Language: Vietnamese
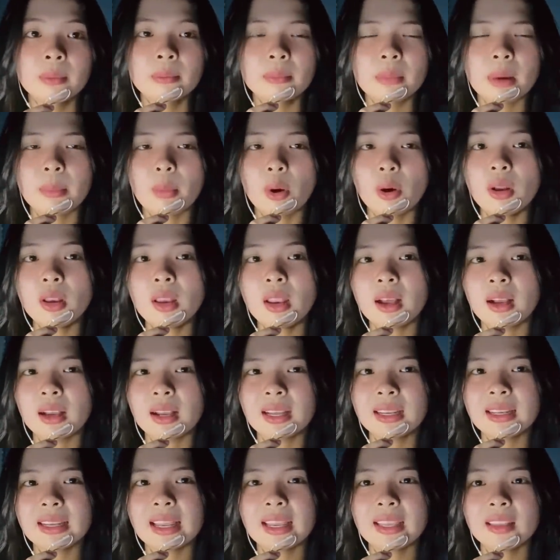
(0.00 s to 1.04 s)
mà mỗi lần
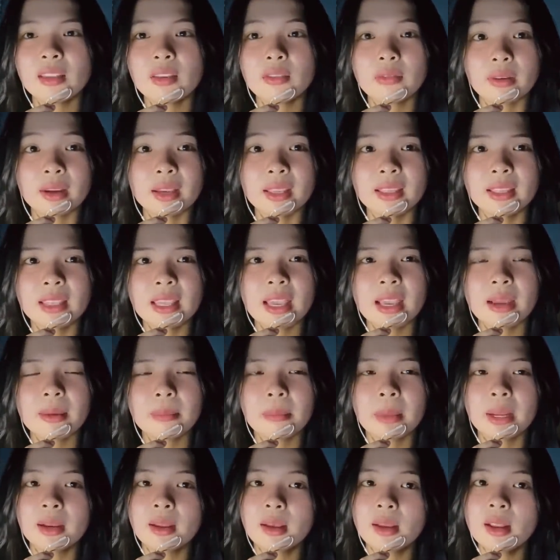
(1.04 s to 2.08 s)
anh hai như vậy nha
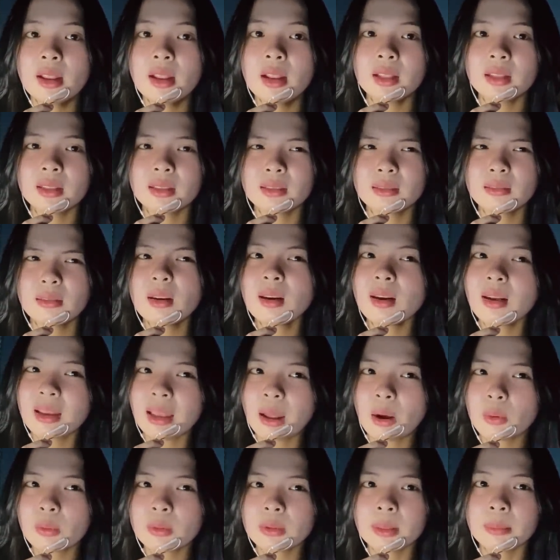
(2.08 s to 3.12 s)
bạn để ý là rất là
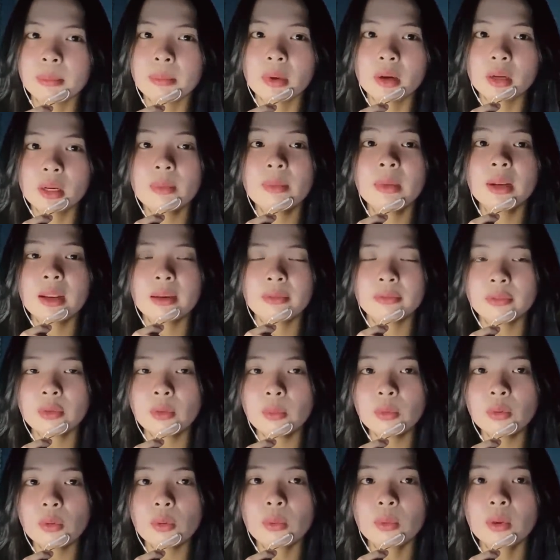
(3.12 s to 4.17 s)
lâu tầm 10 đến 15
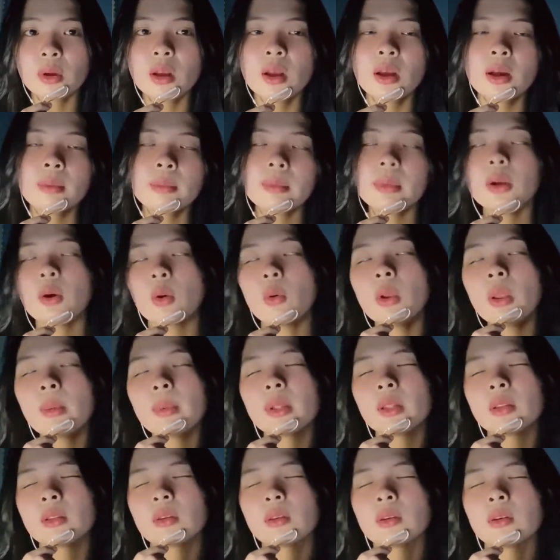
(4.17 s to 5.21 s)
phút luôn mới ngủ là
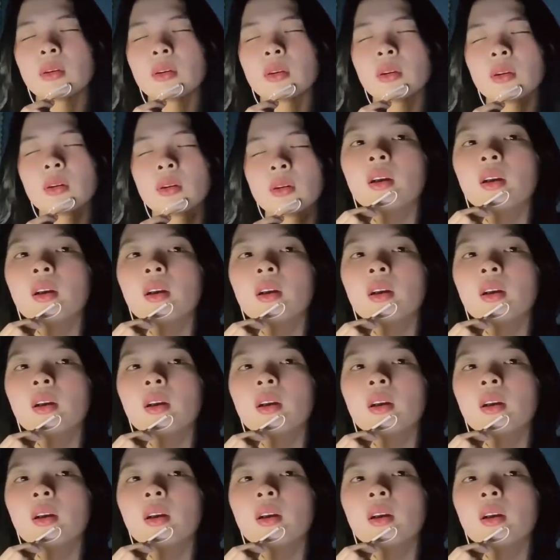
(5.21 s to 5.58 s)
bình thường